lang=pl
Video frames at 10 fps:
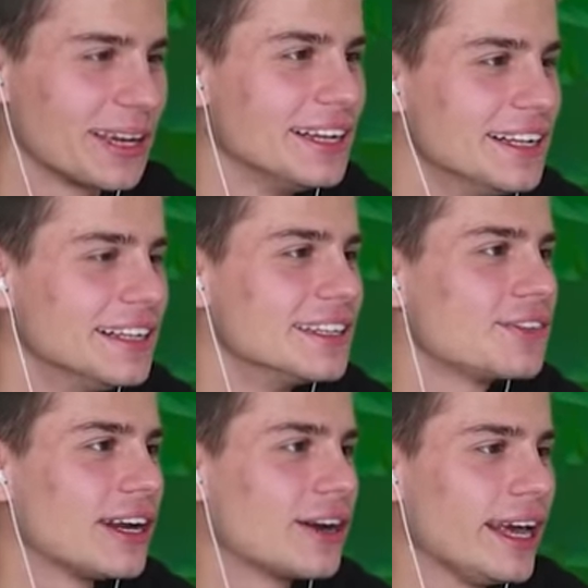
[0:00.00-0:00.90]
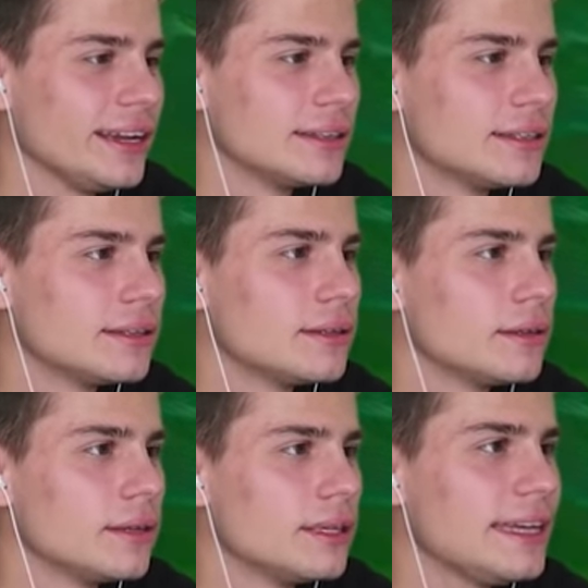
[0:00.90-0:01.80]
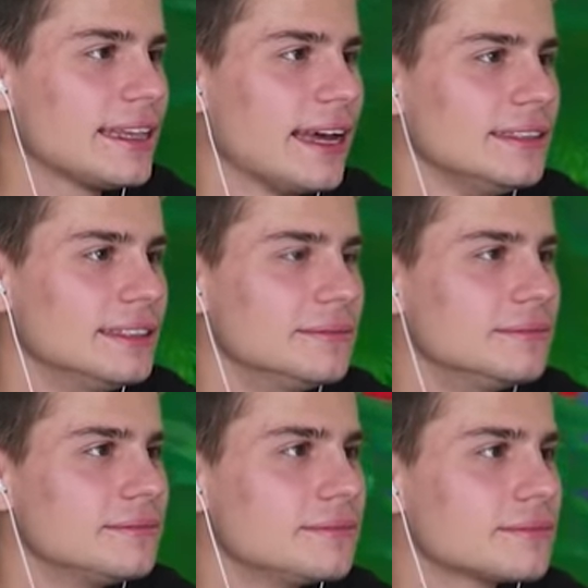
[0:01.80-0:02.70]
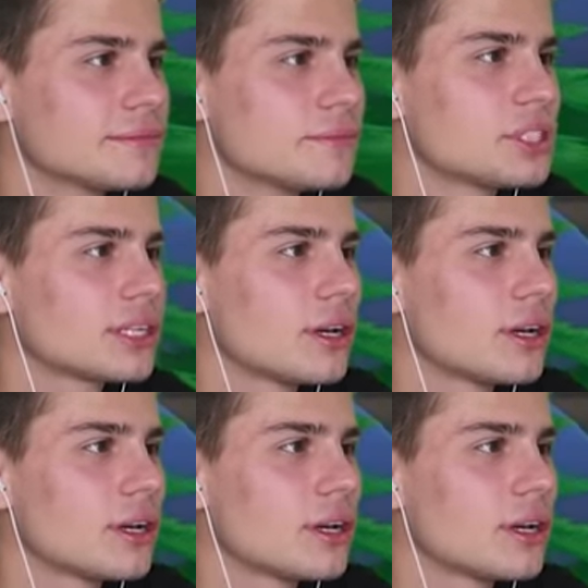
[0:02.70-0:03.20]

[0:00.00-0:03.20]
Okej. Okay. Twoja kolej. Jeden. Jeden, dobra.